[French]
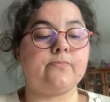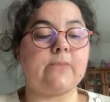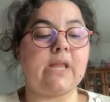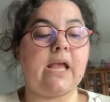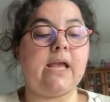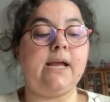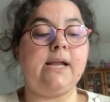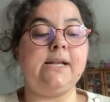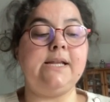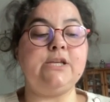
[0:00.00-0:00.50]

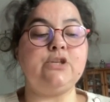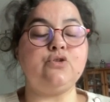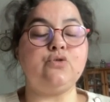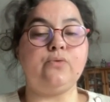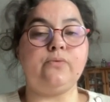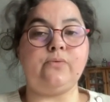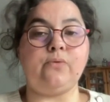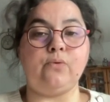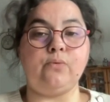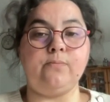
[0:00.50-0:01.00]
Les
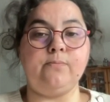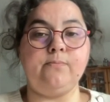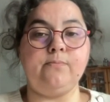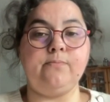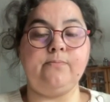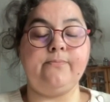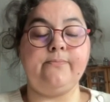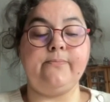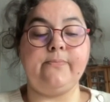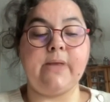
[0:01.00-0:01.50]
chevaux.
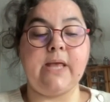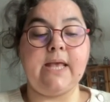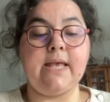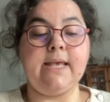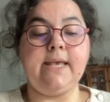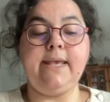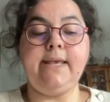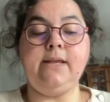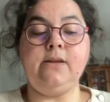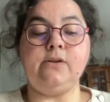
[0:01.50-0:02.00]

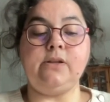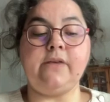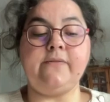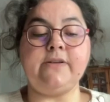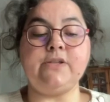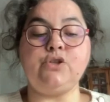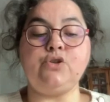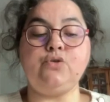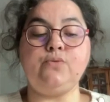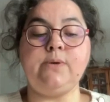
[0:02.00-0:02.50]
Il en avait
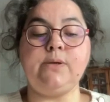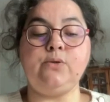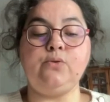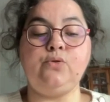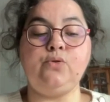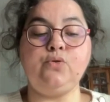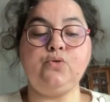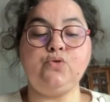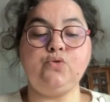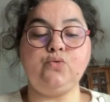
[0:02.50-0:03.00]
tué
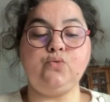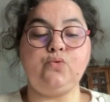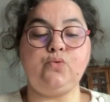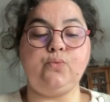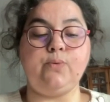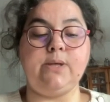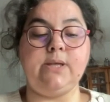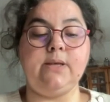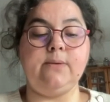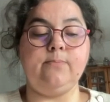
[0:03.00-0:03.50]
deux sous
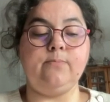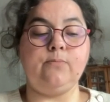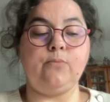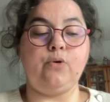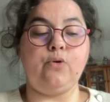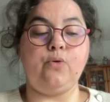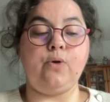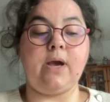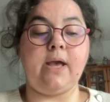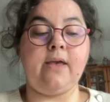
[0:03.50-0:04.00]
lui.
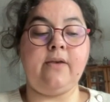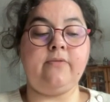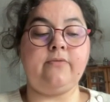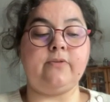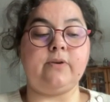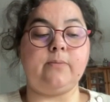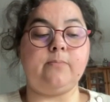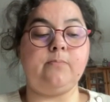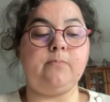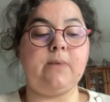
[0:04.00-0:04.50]
Le
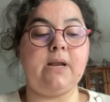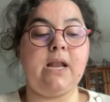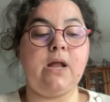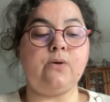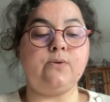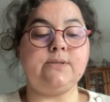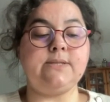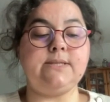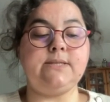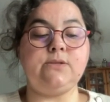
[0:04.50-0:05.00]
rêve, la
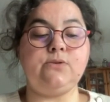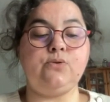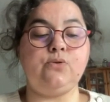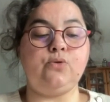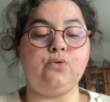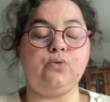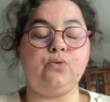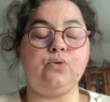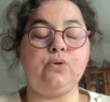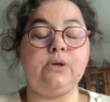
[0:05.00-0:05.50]
hantise de
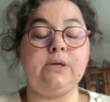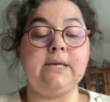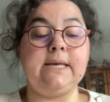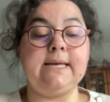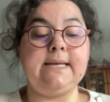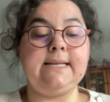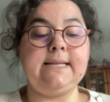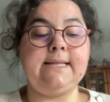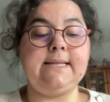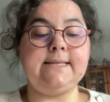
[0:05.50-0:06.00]
l'eau,
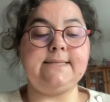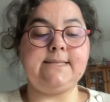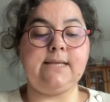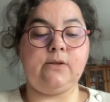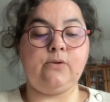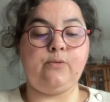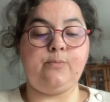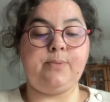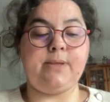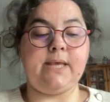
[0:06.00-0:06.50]
les déserts
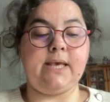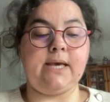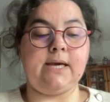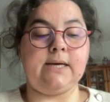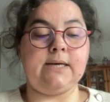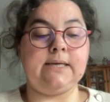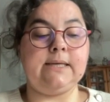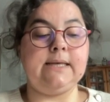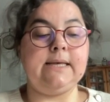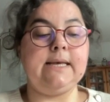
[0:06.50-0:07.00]
de
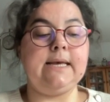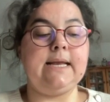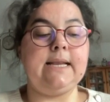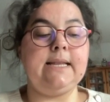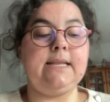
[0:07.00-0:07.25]
pierre, les